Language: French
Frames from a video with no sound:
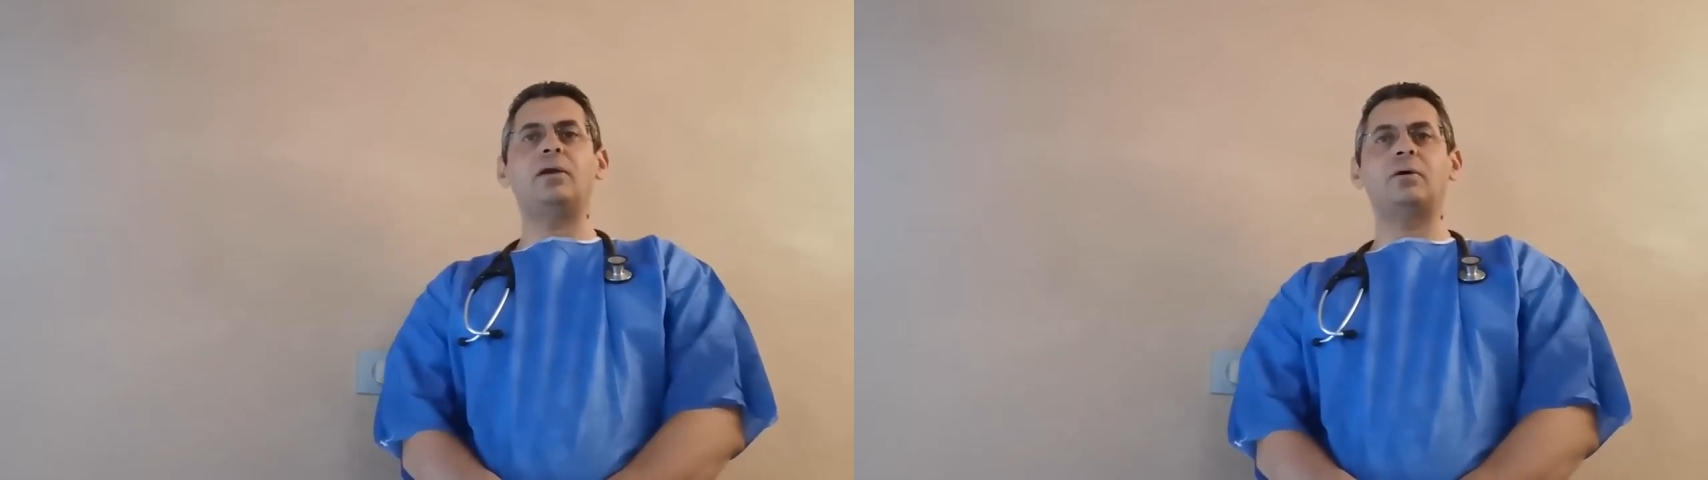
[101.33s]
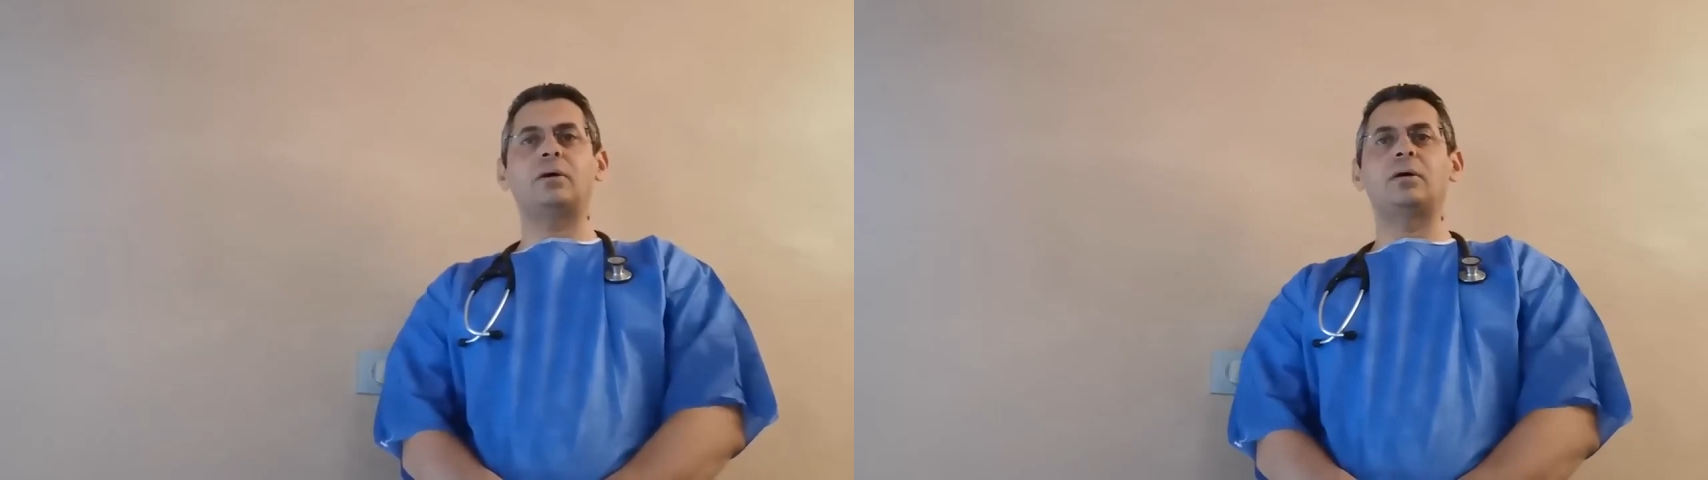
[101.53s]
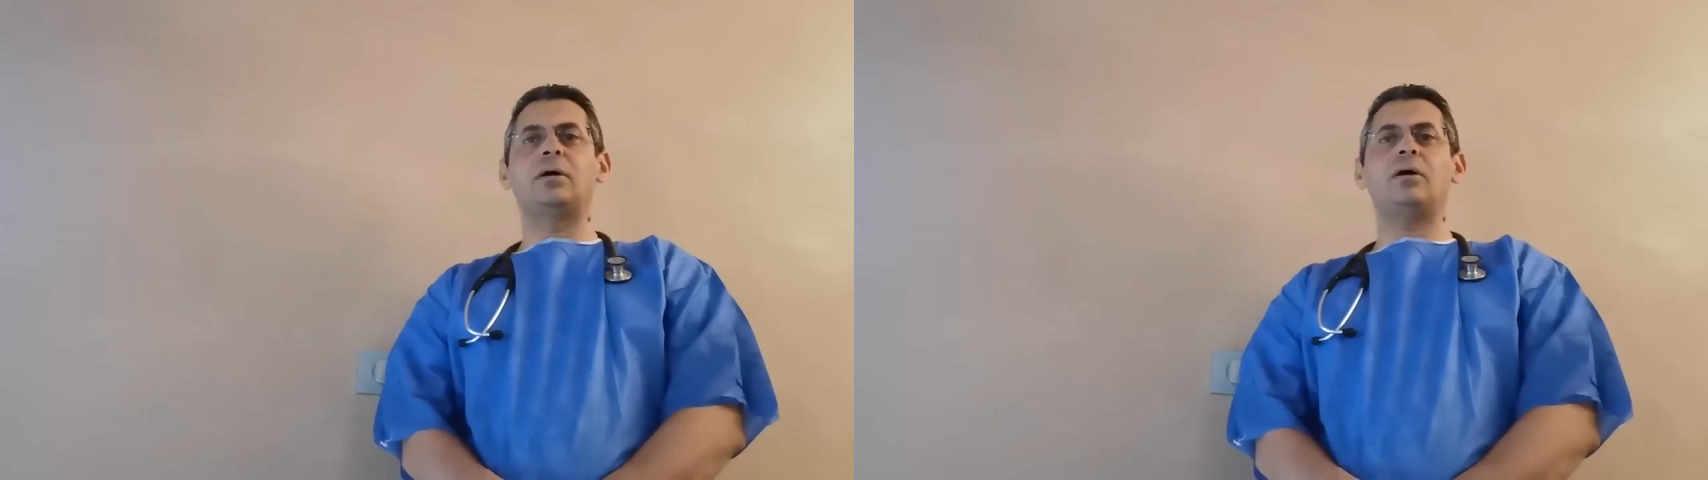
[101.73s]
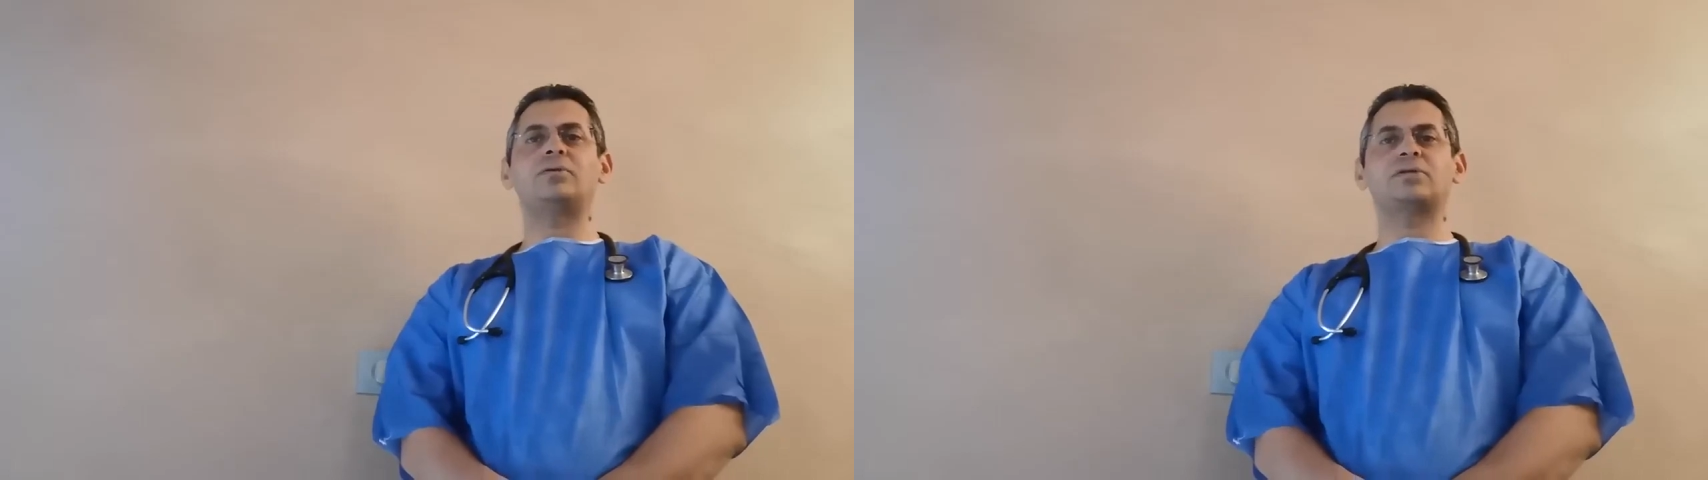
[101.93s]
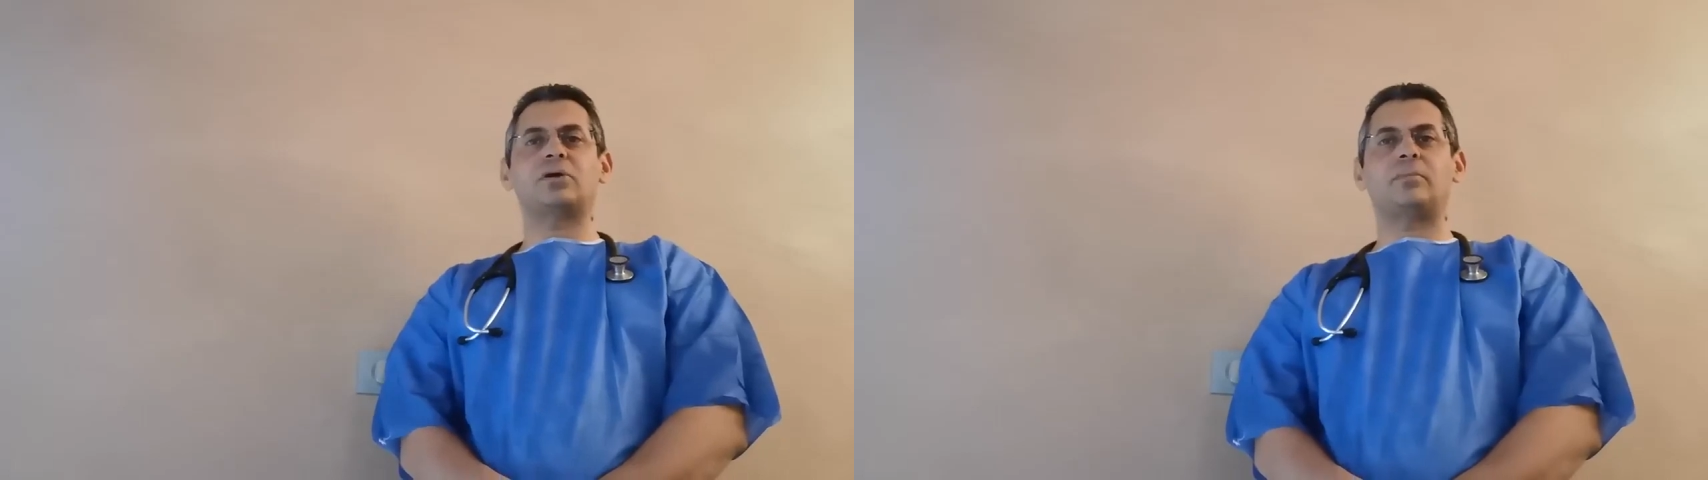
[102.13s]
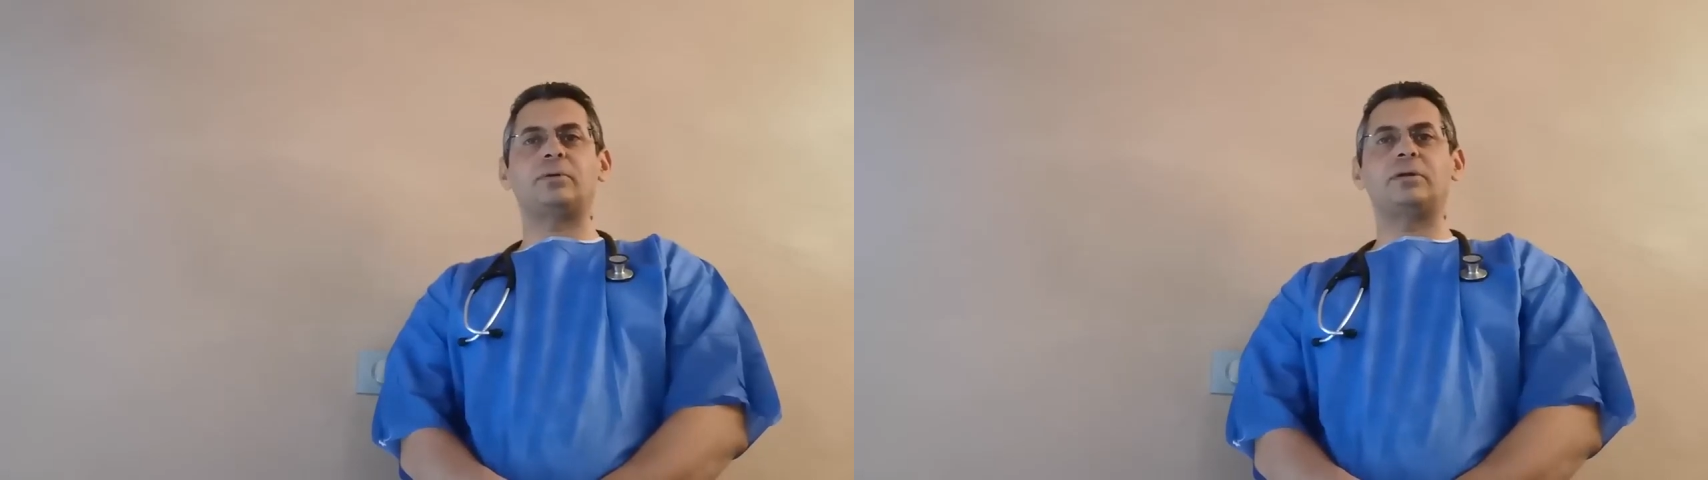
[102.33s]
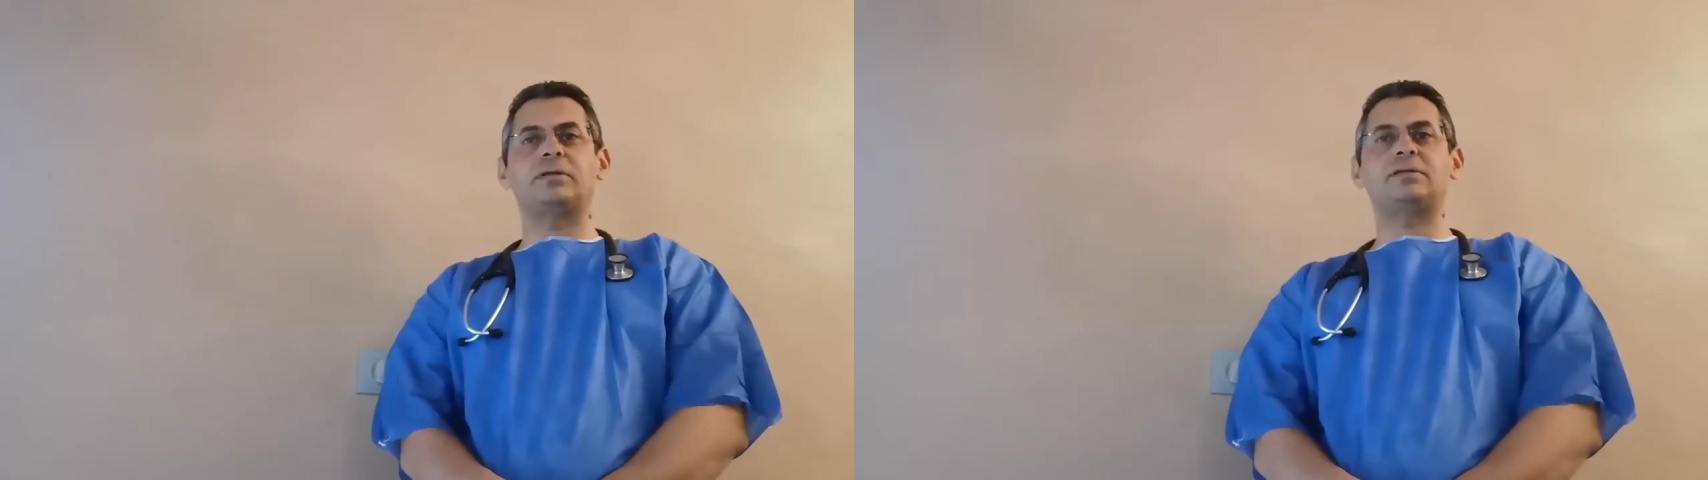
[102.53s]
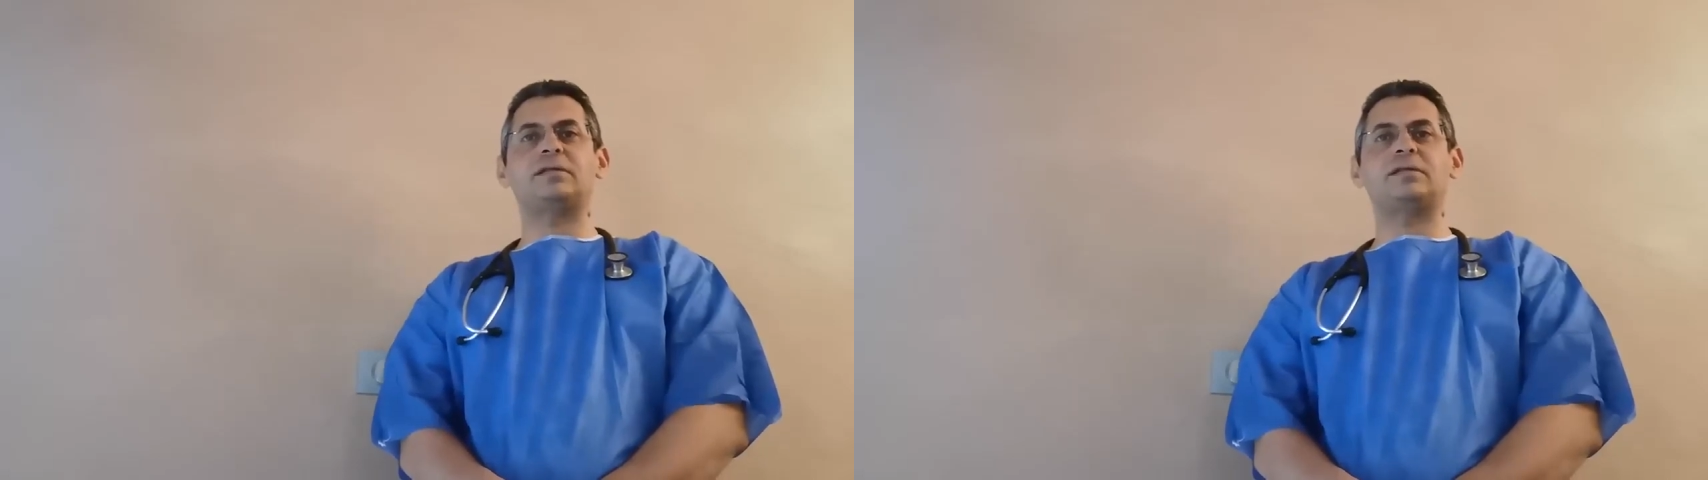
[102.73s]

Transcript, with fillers: Alors, ensemble,